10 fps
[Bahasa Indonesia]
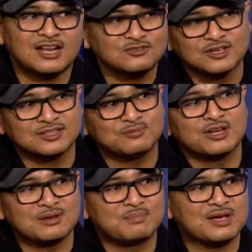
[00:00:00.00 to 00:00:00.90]
langsung ketemu
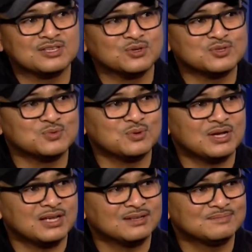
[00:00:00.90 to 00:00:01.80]
dengan Pak Joshua.
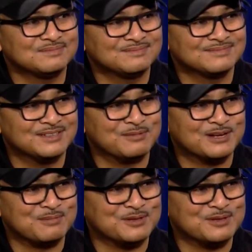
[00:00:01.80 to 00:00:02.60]
Gimana yeah. Pak